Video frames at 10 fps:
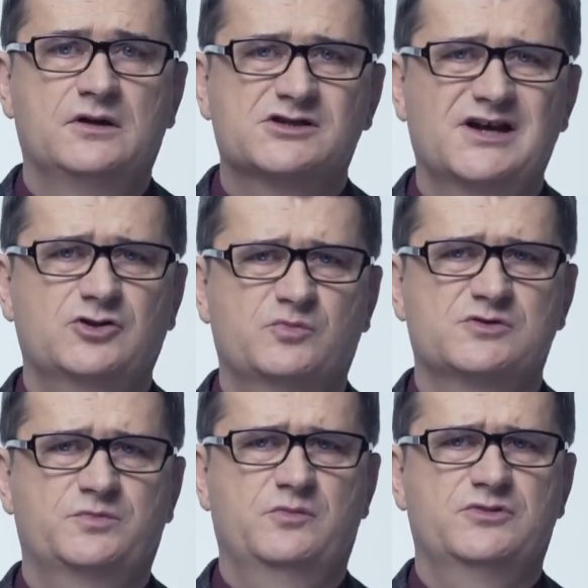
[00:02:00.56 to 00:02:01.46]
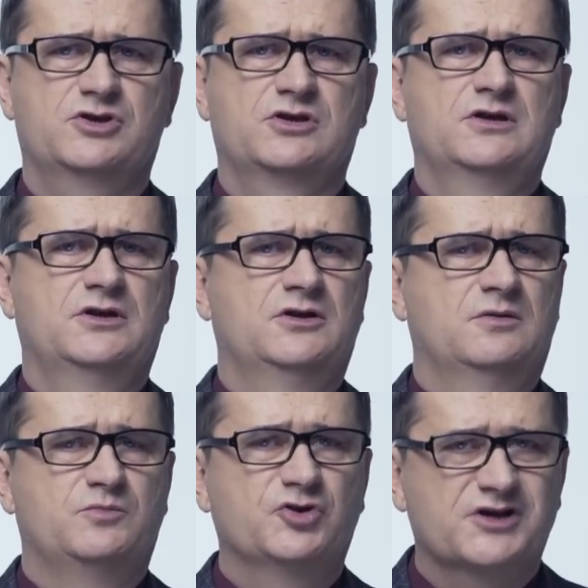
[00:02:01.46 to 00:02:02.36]
Trzeba to przypomnieć
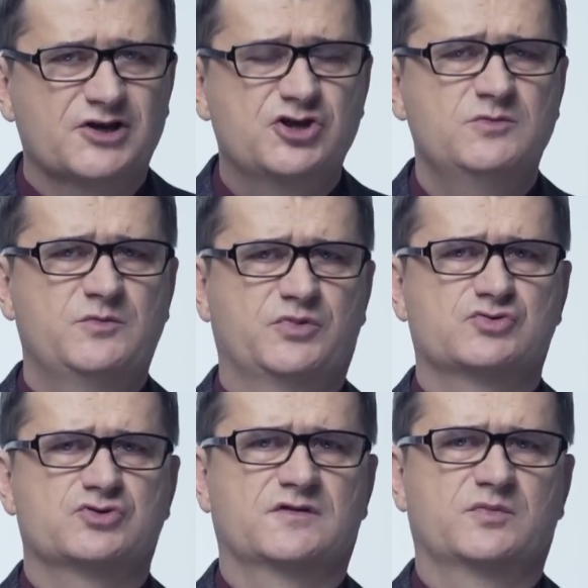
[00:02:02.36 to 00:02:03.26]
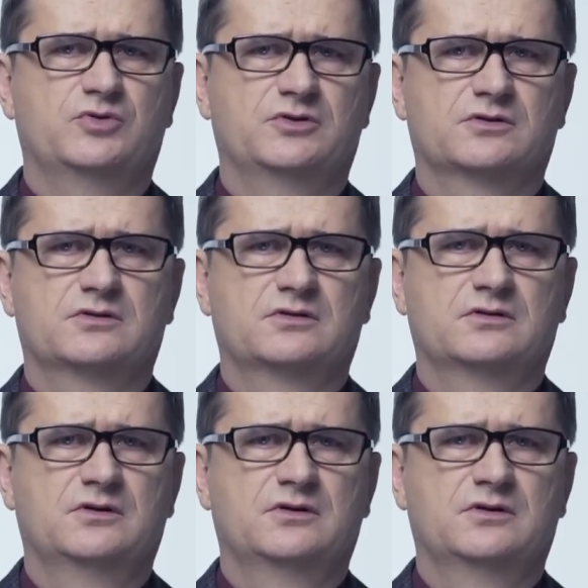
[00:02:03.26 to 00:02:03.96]
bo tracimy poczucie wspólnoty.